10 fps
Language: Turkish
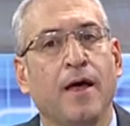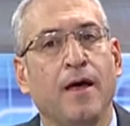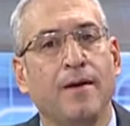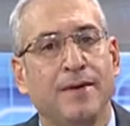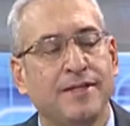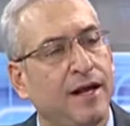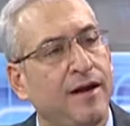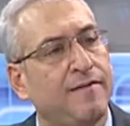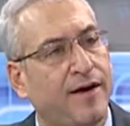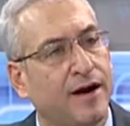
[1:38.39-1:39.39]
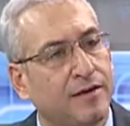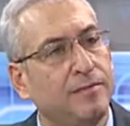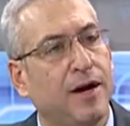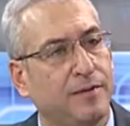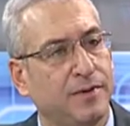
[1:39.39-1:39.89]
e, meseleye farklı
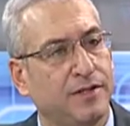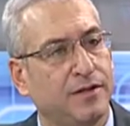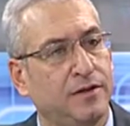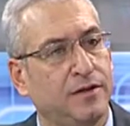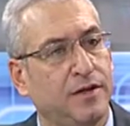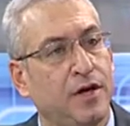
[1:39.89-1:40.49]
bakmasını